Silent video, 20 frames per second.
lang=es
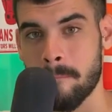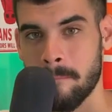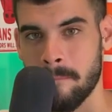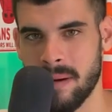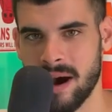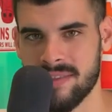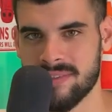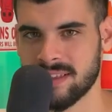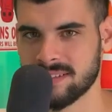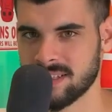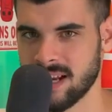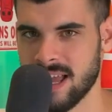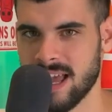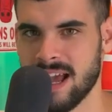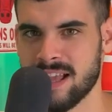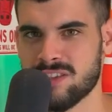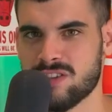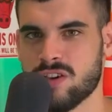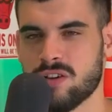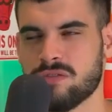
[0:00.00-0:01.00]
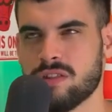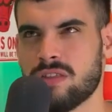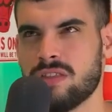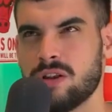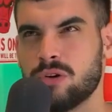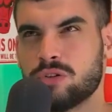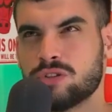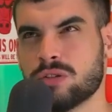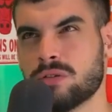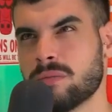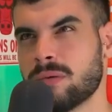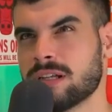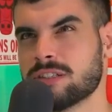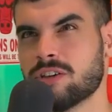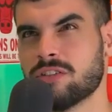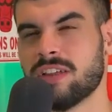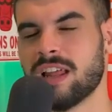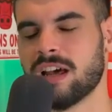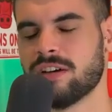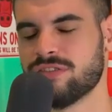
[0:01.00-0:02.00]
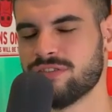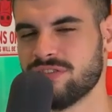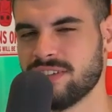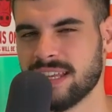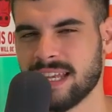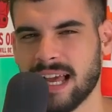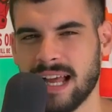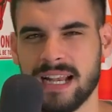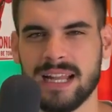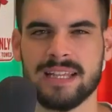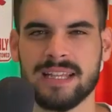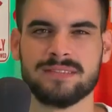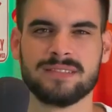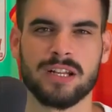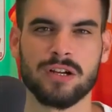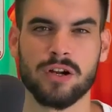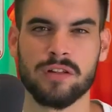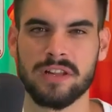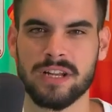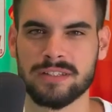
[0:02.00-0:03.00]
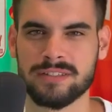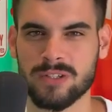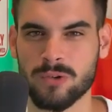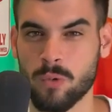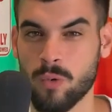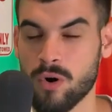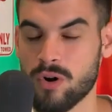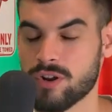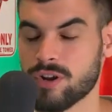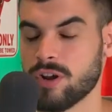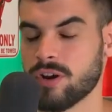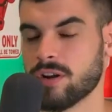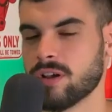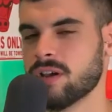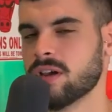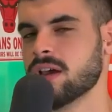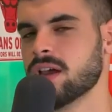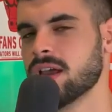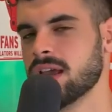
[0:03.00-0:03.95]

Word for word: más de tres años desde el último partido de las finales entre Golden State Warriors